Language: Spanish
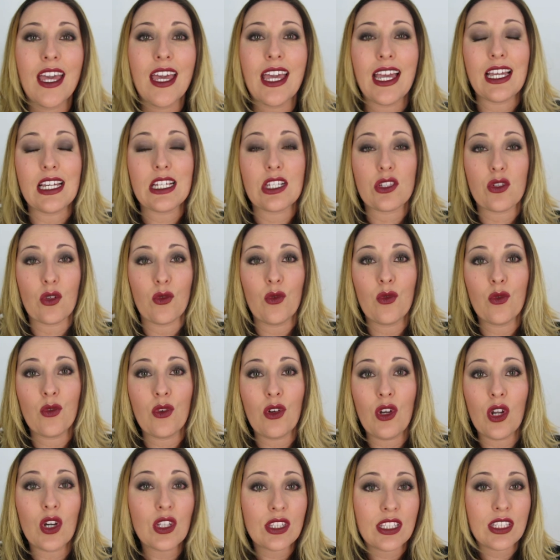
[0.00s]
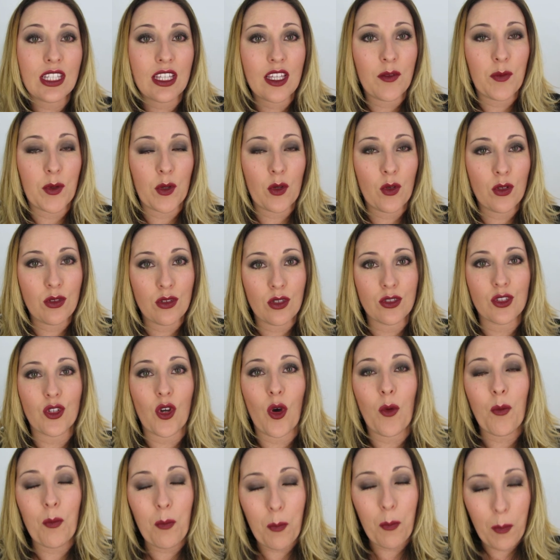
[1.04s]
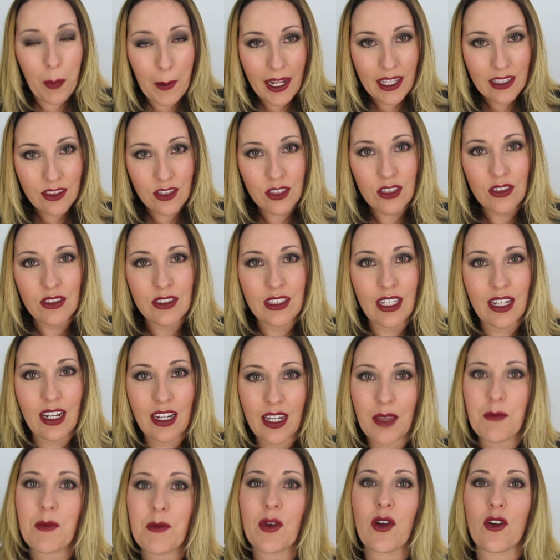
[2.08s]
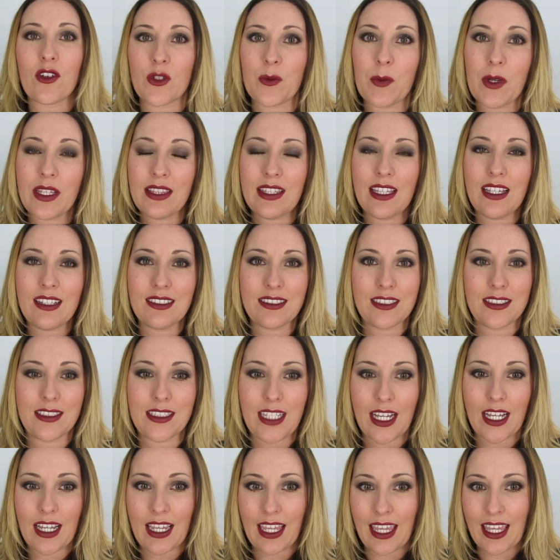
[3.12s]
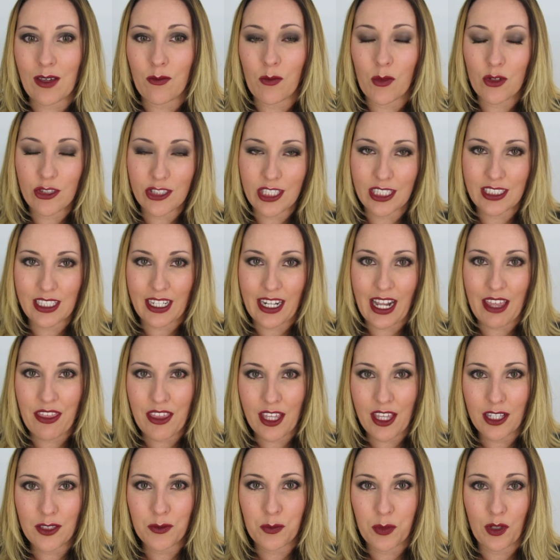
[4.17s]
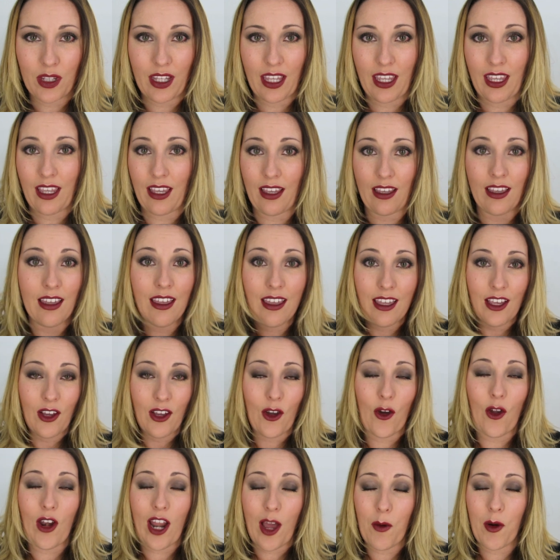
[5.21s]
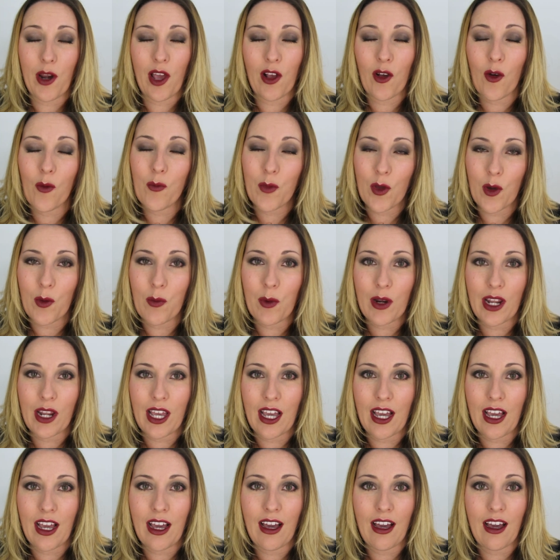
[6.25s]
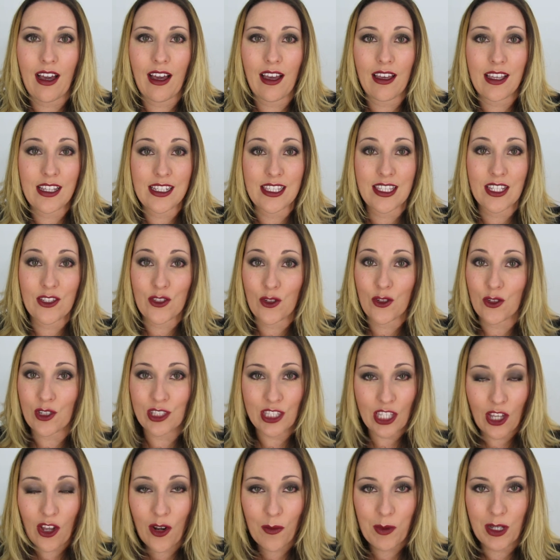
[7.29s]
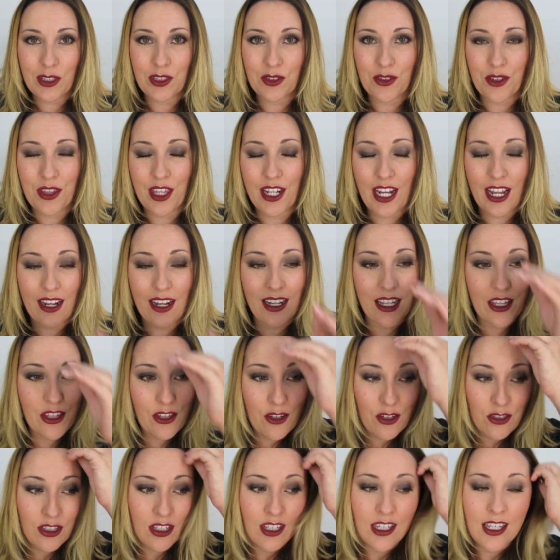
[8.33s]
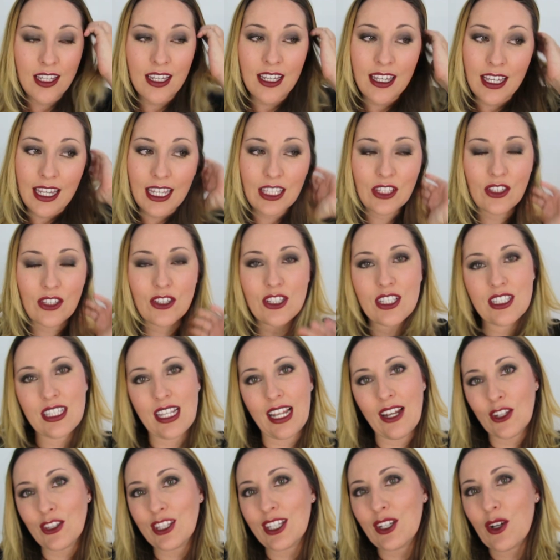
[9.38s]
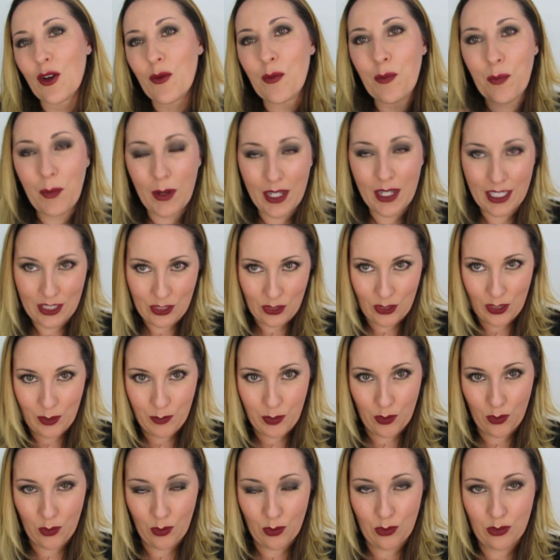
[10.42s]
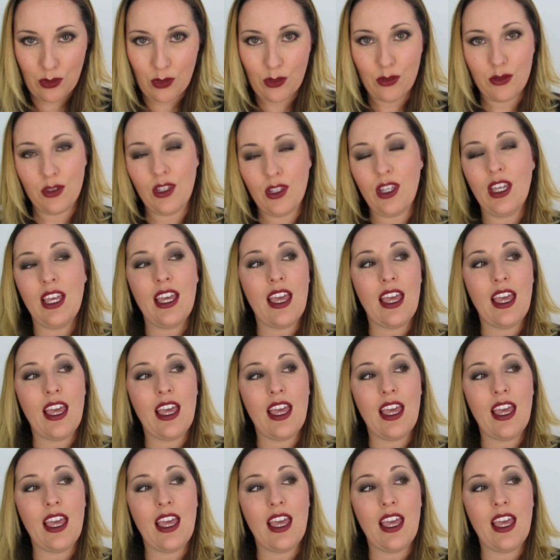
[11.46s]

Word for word: Es un lote de productos completo de Cream Cosmetics. Desde aquí muchas gracias porque colaboran conmigo para este sorteo, lo patrocinan ellos. Entonces es el lote completo de productos.